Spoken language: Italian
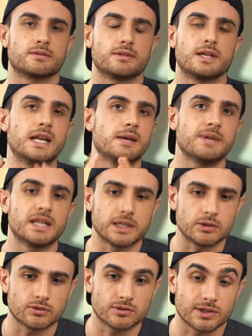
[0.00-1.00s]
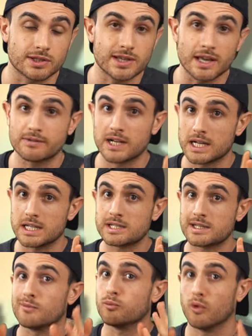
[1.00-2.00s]
e lei mi ha detto ti serve la
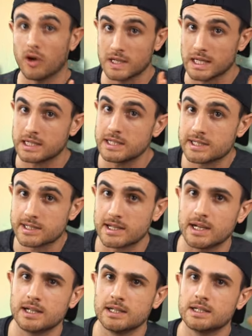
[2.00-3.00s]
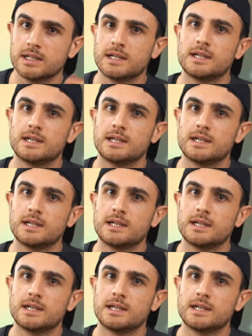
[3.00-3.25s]
lista? Vuoi la lista?